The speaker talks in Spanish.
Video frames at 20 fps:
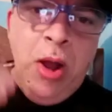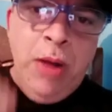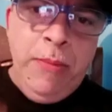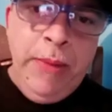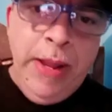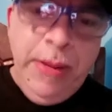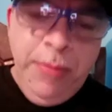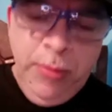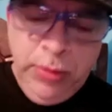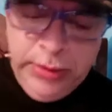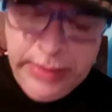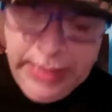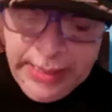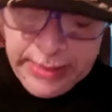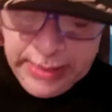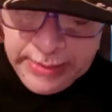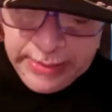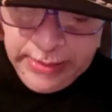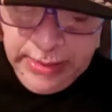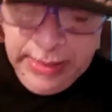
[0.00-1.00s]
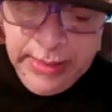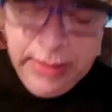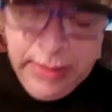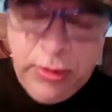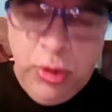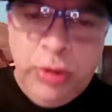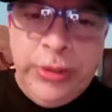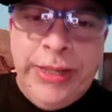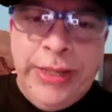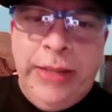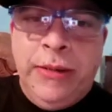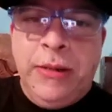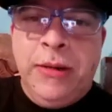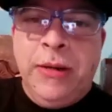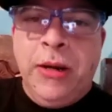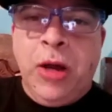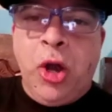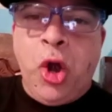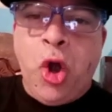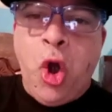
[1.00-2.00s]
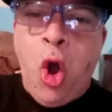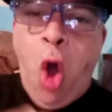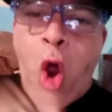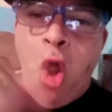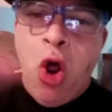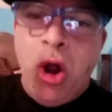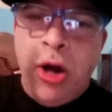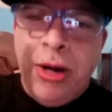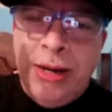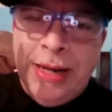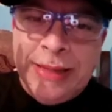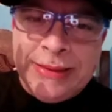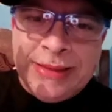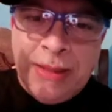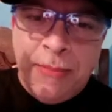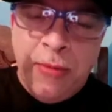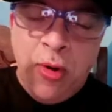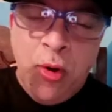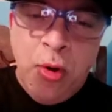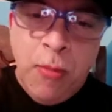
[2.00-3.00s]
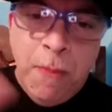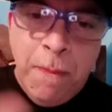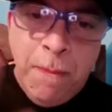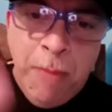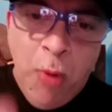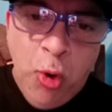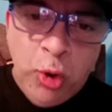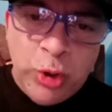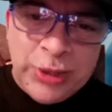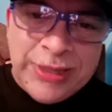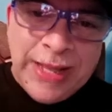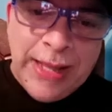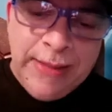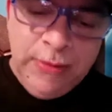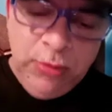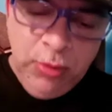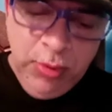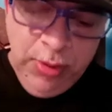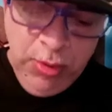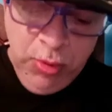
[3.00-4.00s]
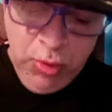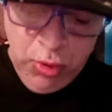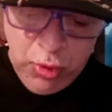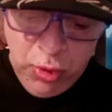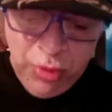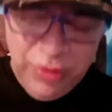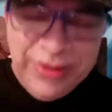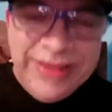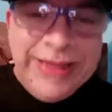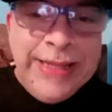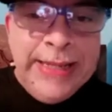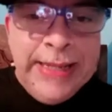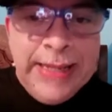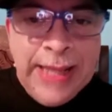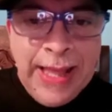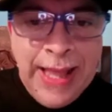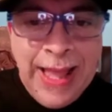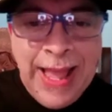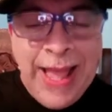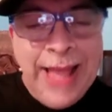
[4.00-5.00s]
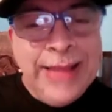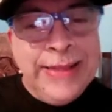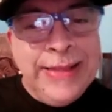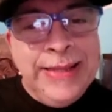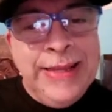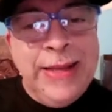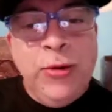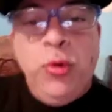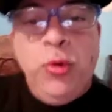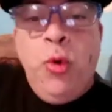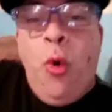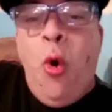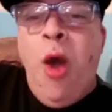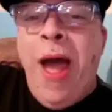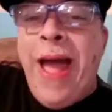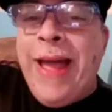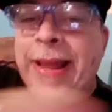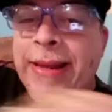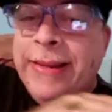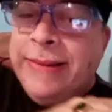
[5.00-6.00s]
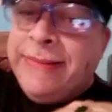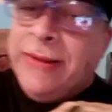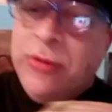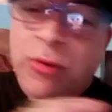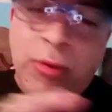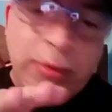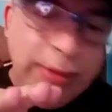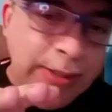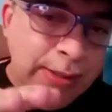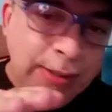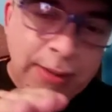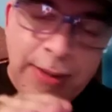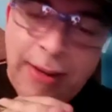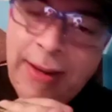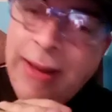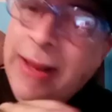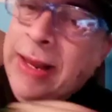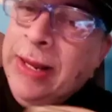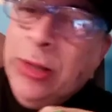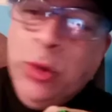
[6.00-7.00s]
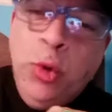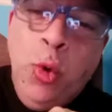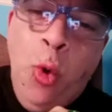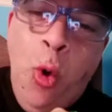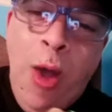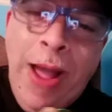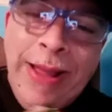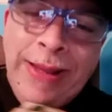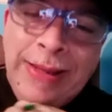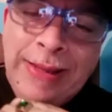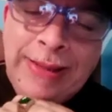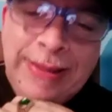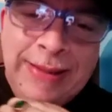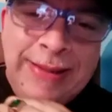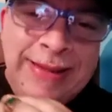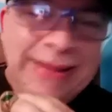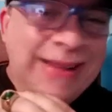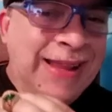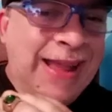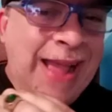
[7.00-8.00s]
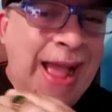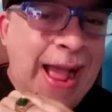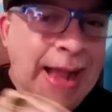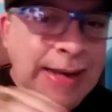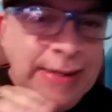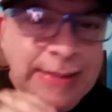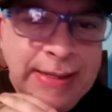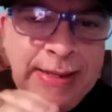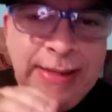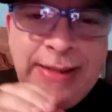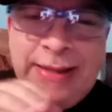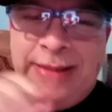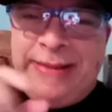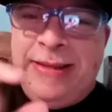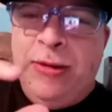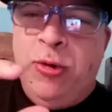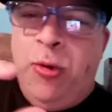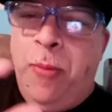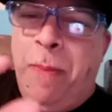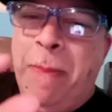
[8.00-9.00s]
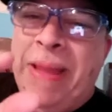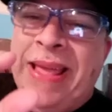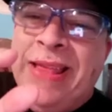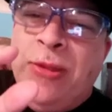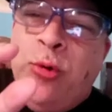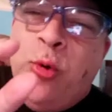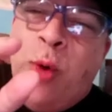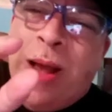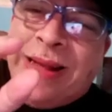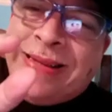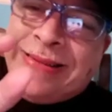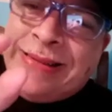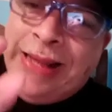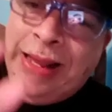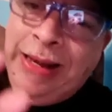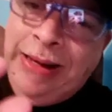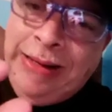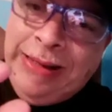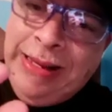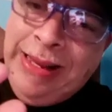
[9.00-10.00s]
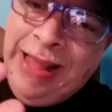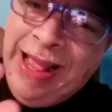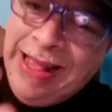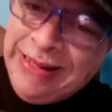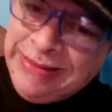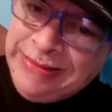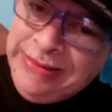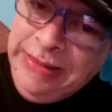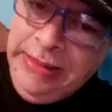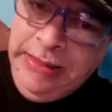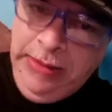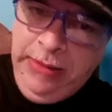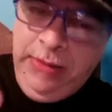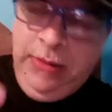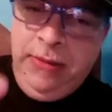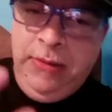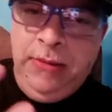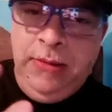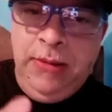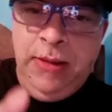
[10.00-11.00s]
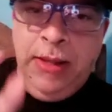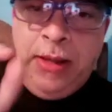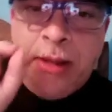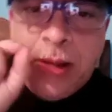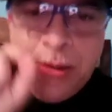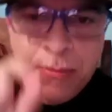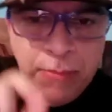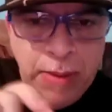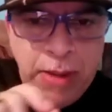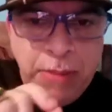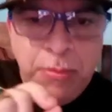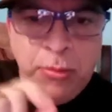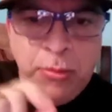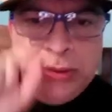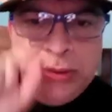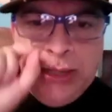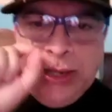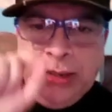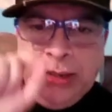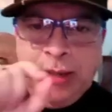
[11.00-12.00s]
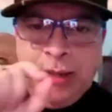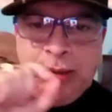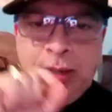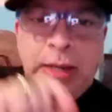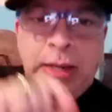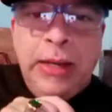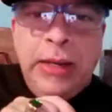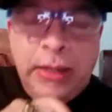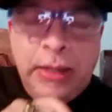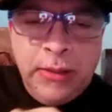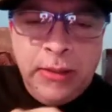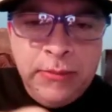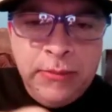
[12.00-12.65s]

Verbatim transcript: al béisbol de las grandes ligas donde la estamos botando de honrón día a día. No hay, señores, no hay alguien que se nos medio acerque así en el ah. béisbol de las grandes ligas.